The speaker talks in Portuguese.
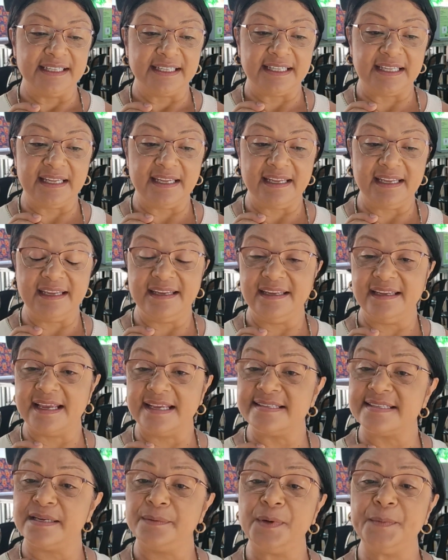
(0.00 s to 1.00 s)
que é
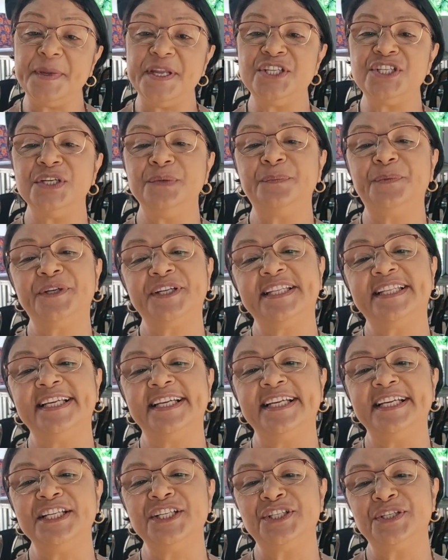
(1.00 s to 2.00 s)
extremamente
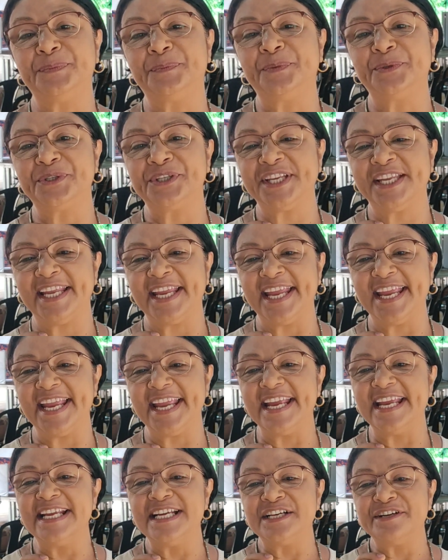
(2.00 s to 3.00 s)
importante
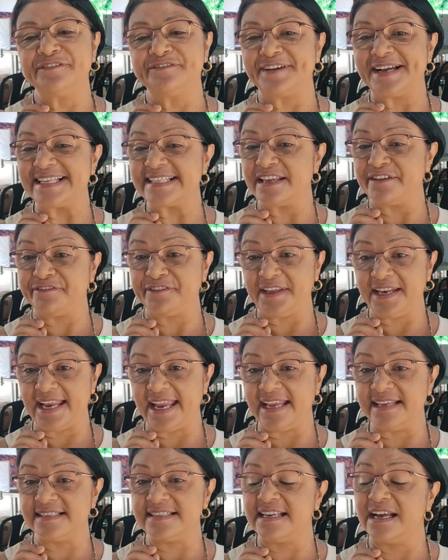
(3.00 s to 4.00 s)
porque faz
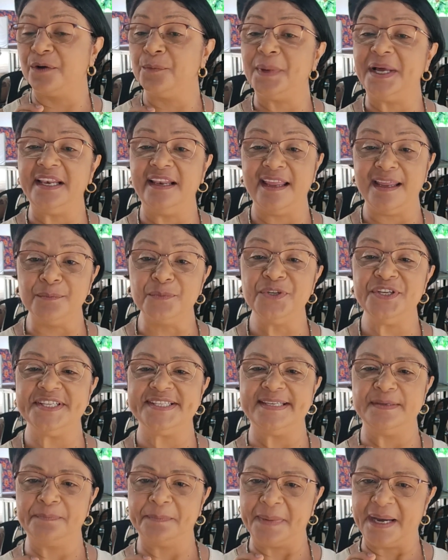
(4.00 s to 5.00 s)
referência a uma lei
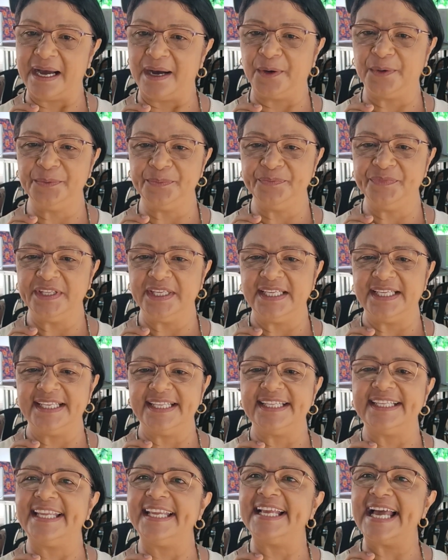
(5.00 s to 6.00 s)
municipal
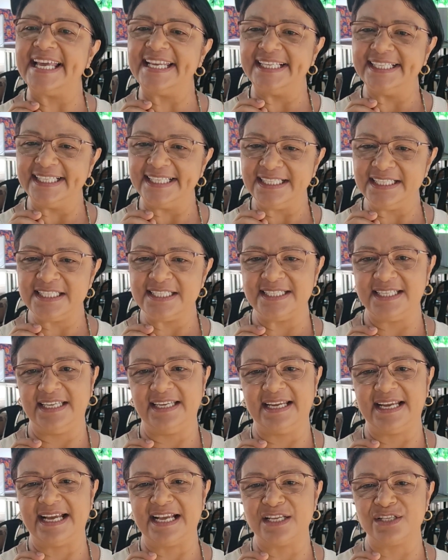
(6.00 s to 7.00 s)
que
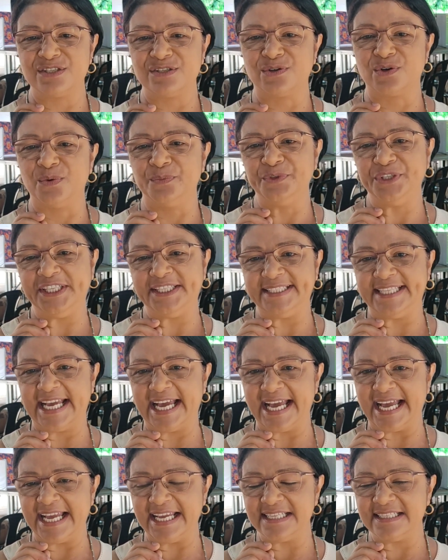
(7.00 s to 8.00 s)
garante às
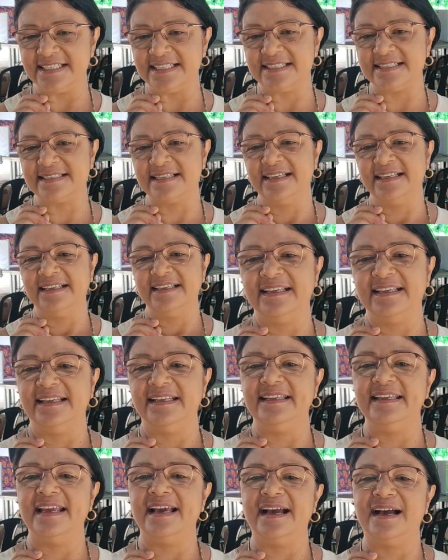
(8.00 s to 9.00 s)
comunidades
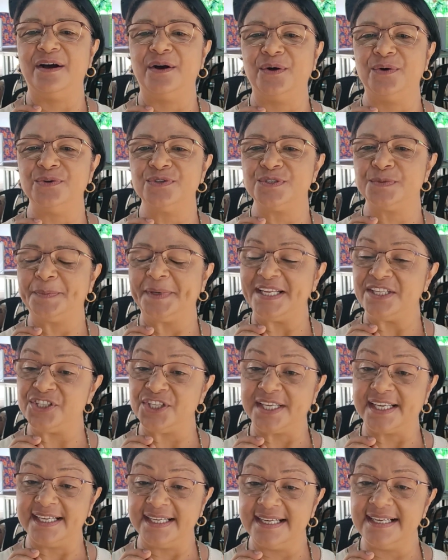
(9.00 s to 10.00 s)
e aos
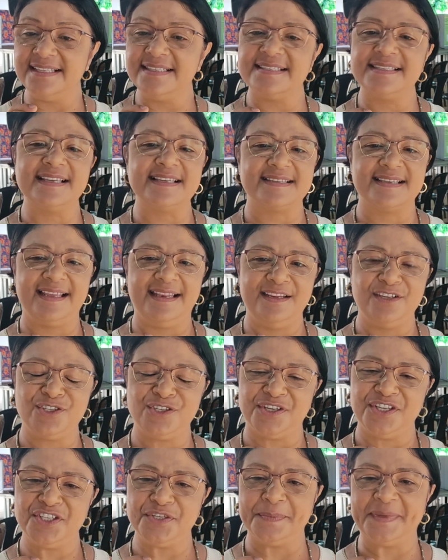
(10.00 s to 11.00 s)
praticantes das
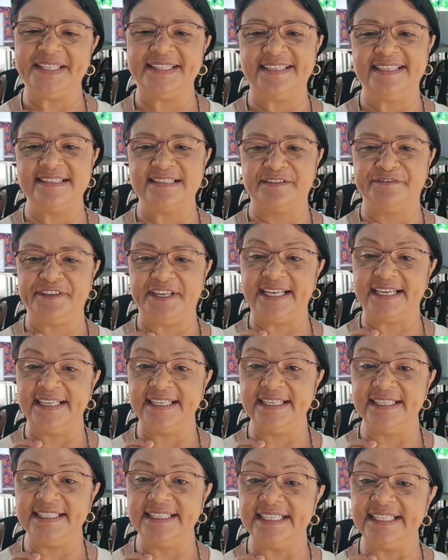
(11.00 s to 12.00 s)
religiões de matriz
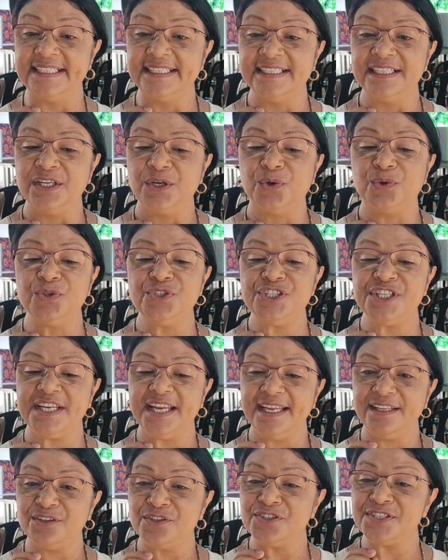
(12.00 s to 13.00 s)
africana o
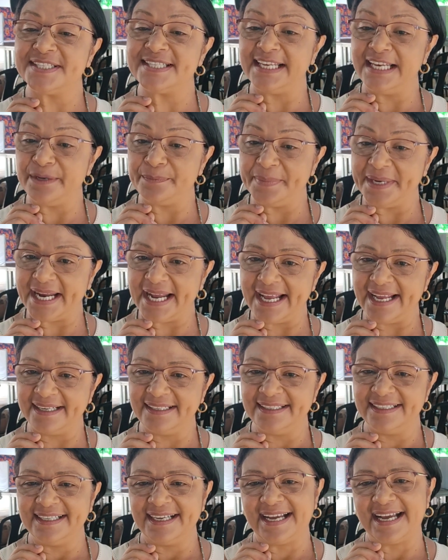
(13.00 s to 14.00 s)
direito de celebrar
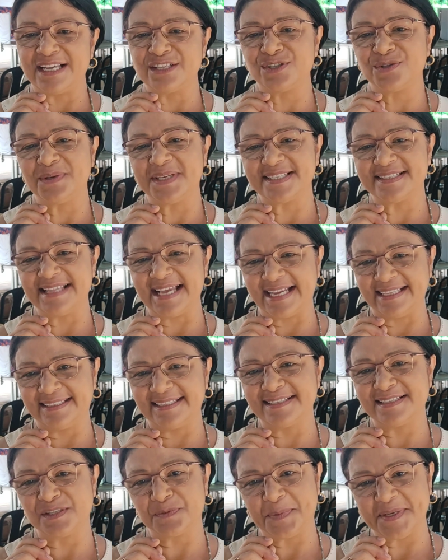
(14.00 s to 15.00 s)
as suas
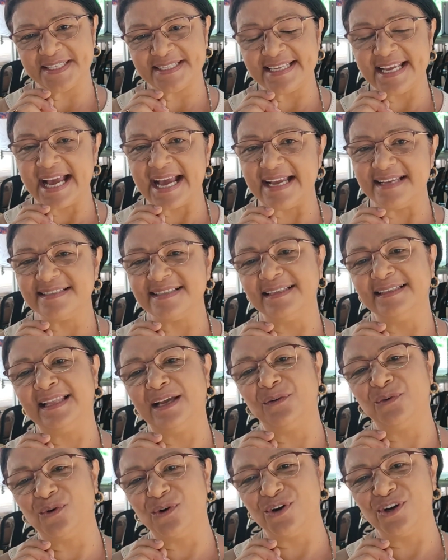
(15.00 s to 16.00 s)
datas especiais.
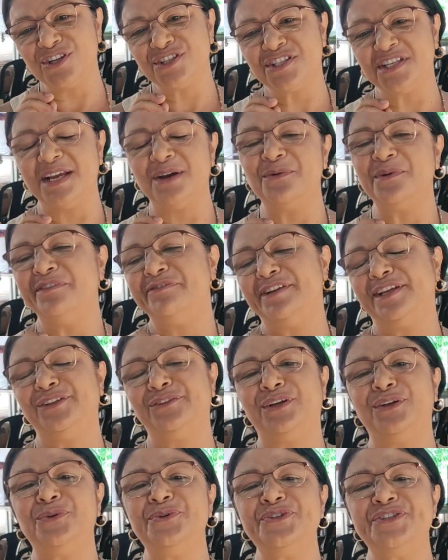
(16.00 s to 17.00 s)
Então, hoje é um
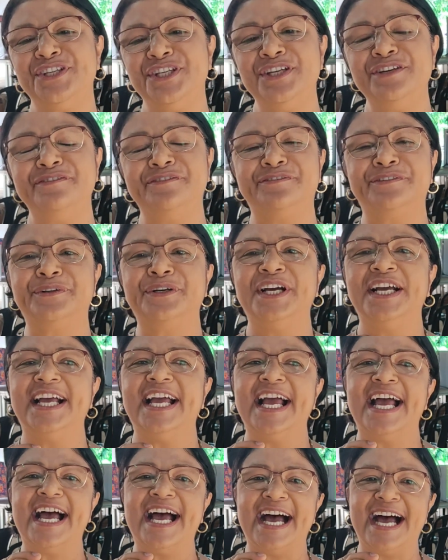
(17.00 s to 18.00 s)
evento alusivo
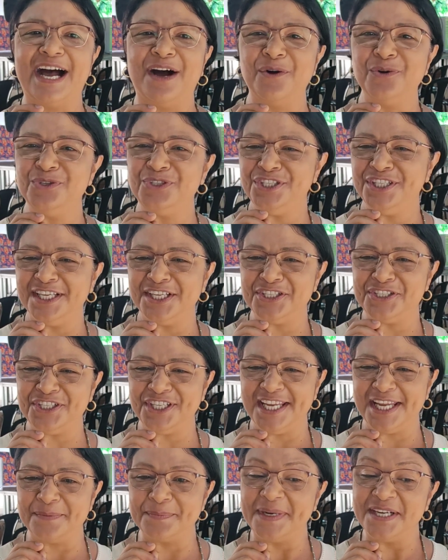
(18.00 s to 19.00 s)
ao dia
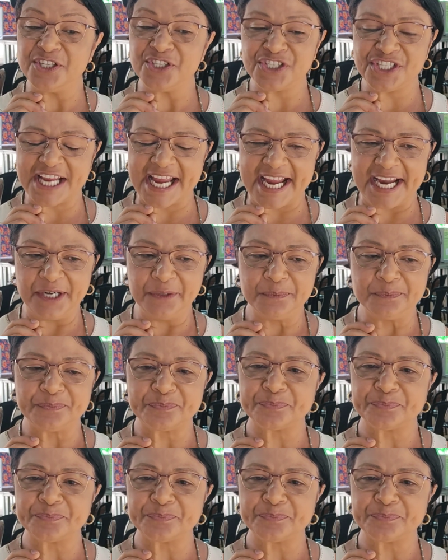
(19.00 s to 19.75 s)
de Emanjá,